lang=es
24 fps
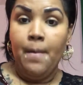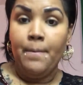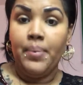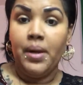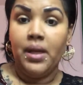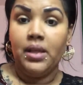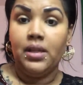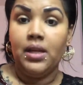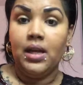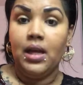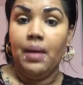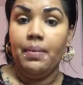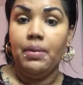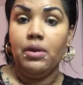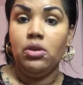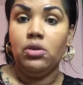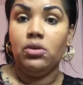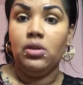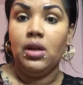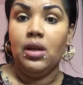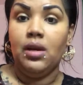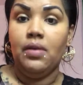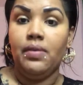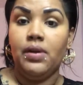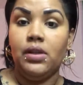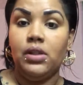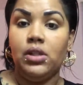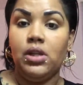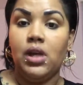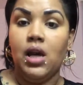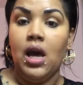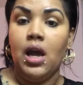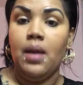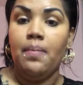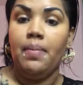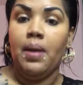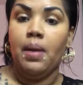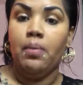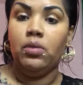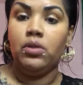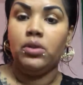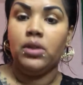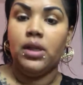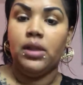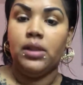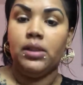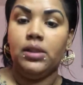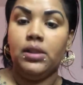prácticamente te le va a echar,
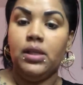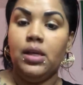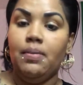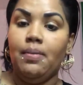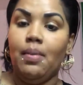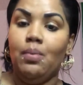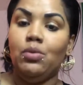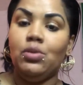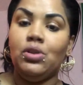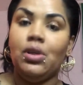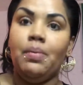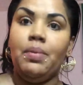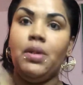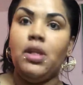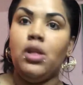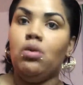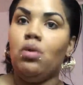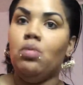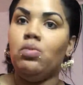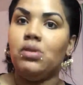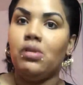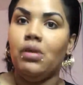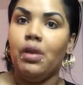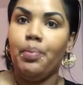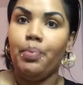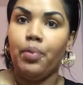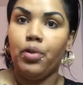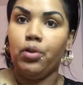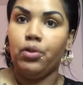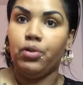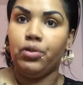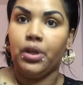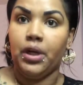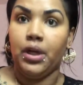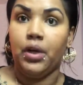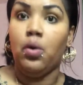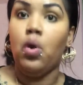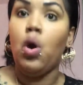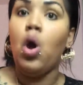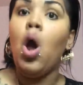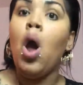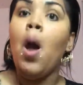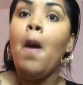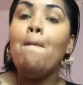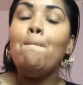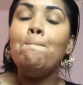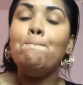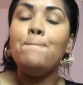vamos a decir, vamos a medir, no vamos a hablar por gotero,
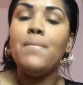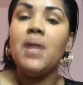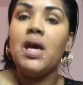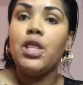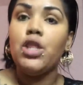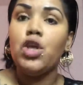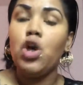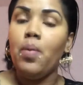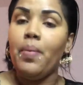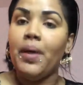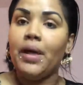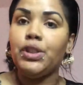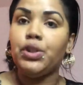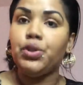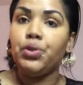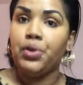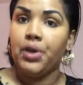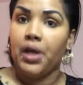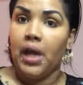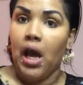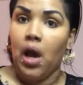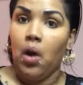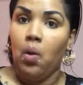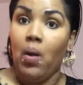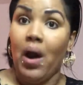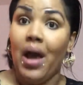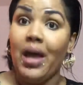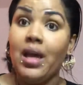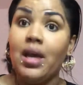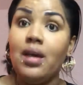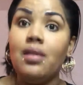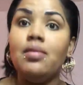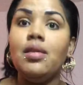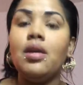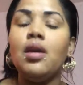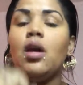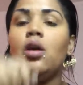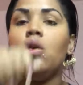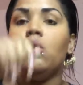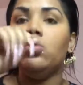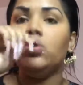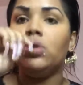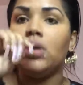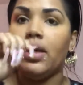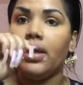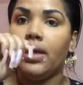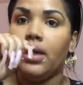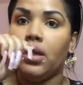medio vaso de agua, hay gente que lo
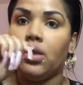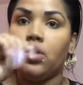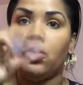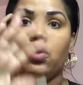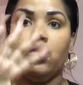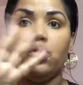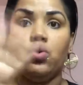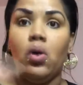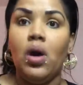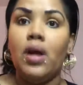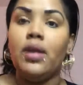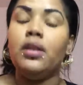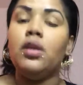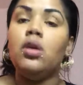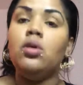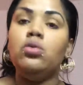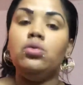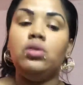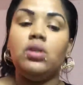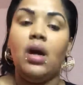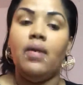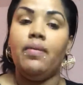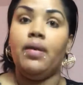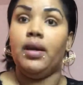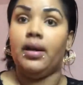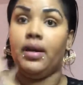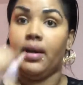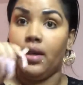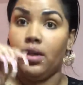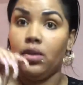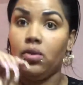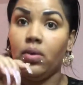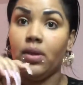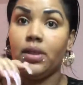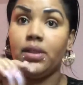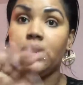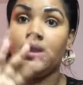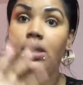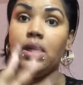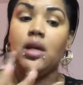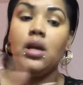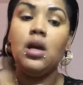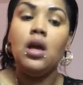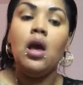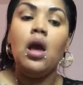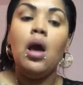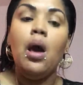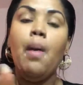usa recto, yo antes lo usaba recto
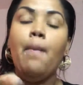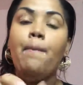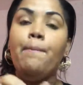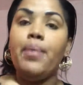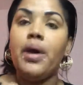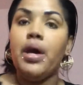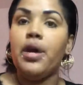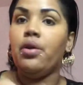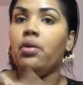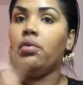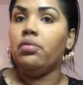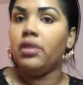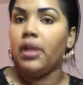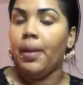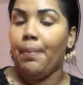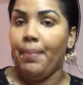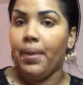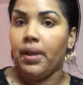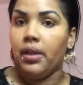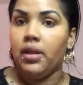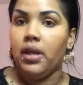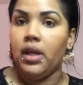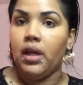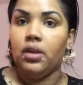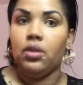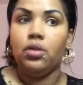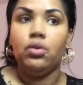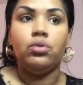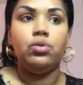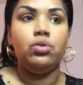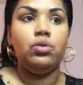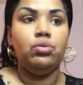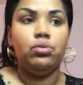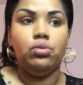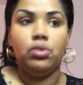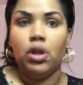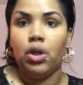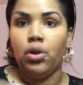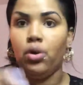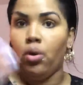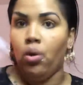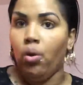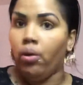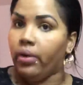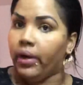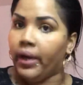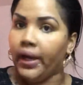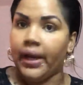así, pero dependiendo, si usted
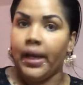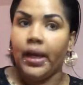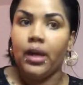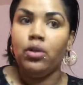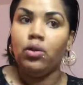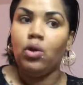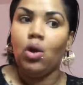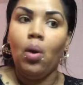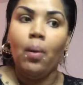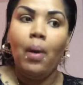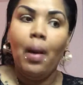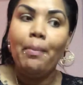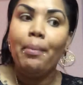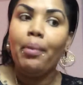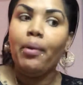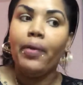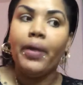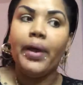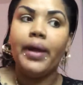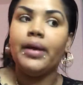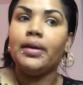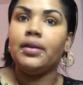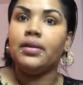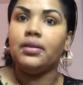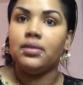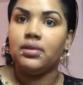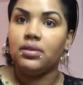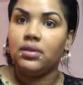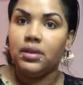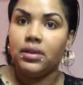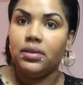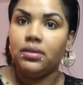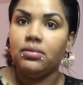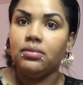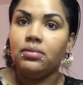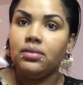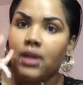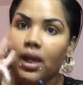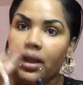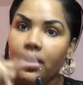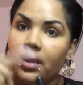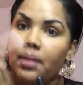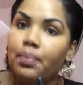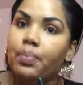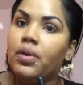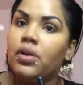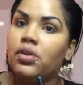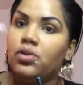no cree lo va a poder,
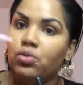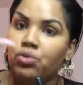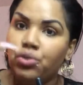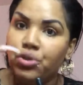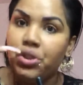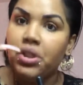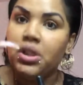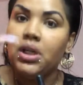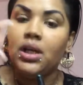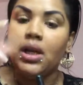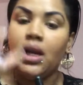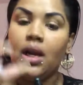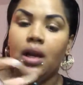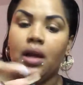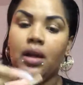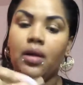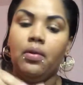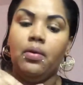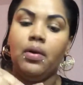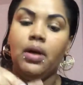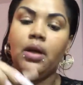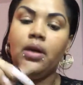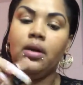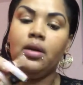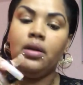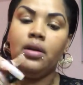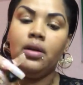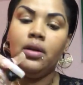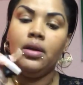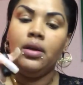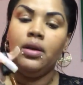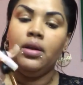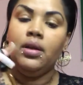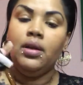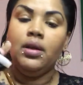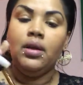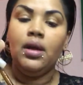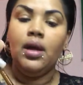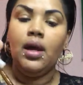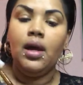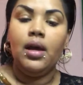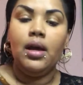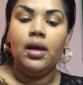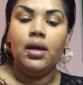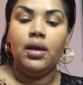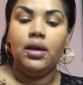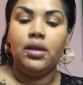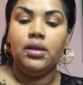trate de ponerse un ching en la lengua,
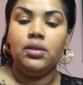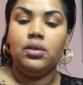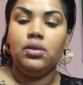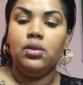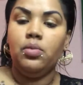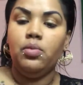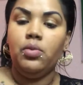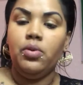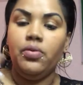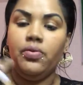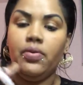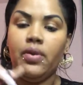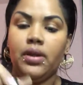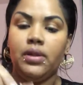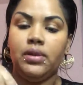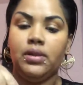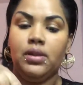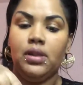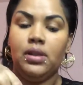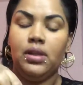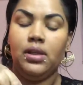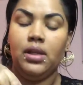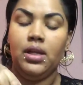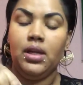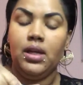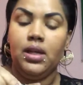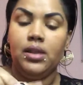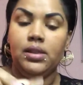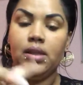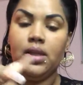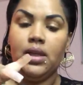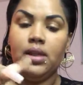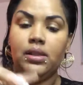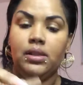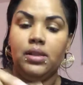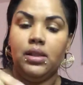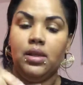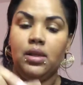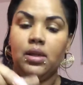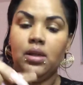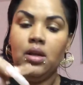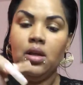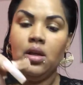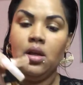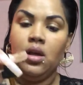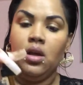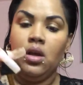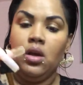hagan esto, muy fácil, tiene que ser así,
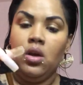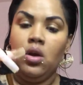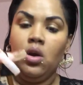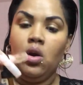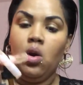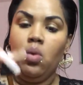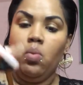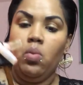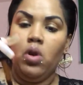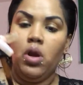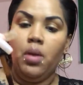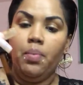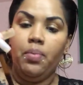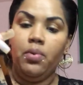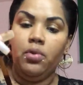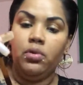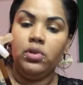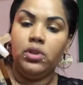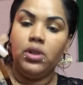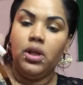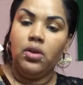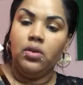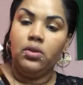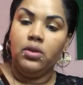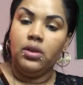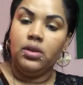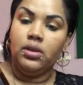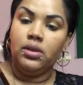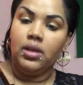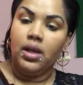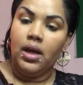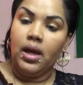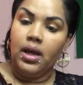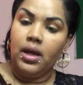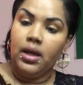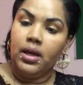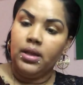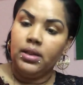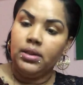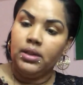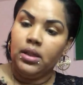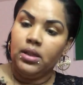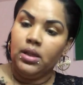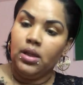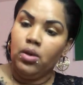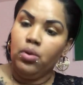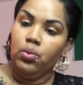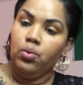como le poncha, donde está es
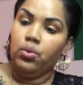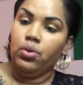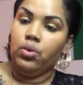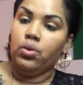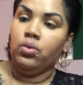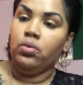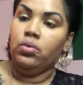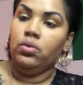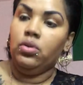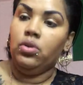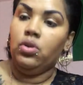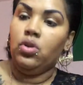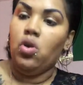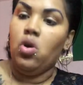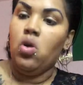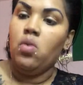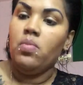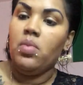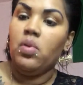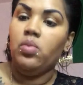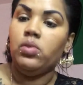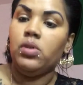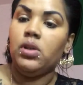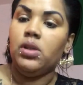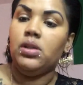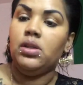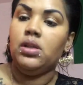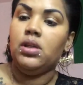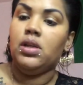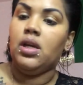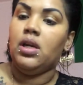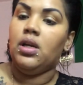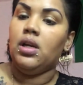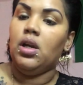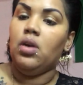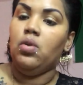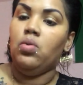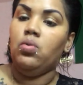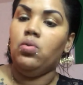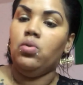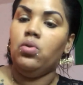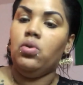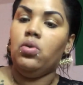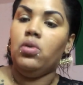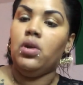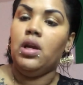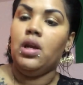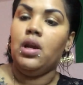en el 1, ¿no? Vamos a decir en el
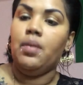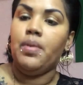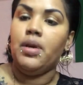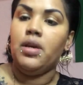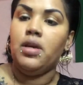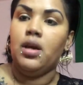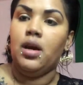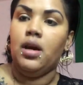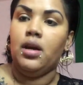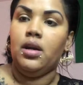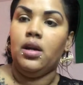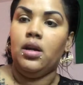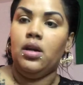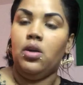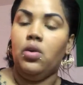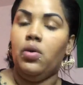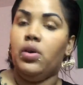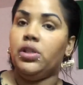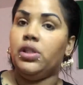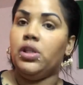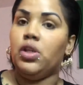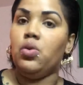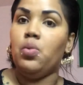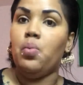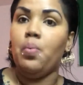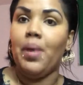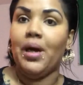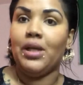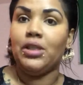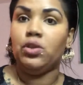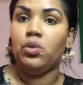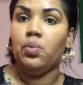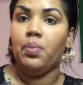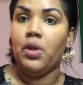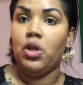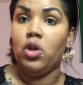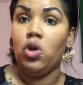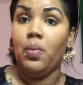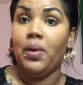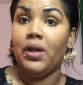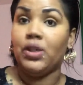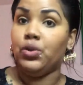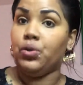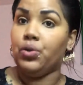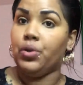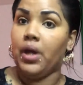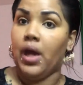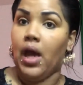1 en la mañana, lo echa en un vaso, medio
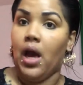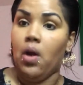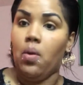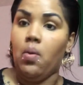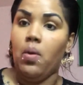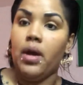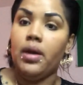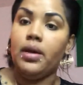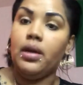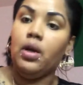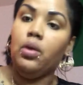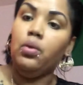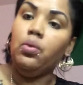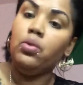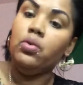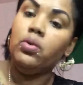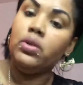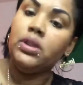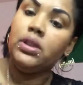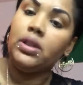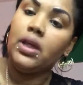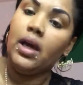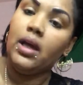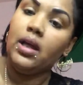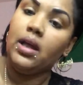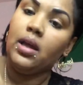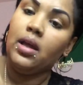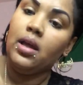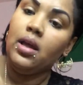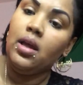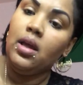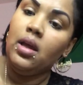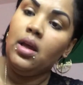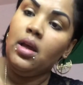vaso de agua, en el 1 está ahí.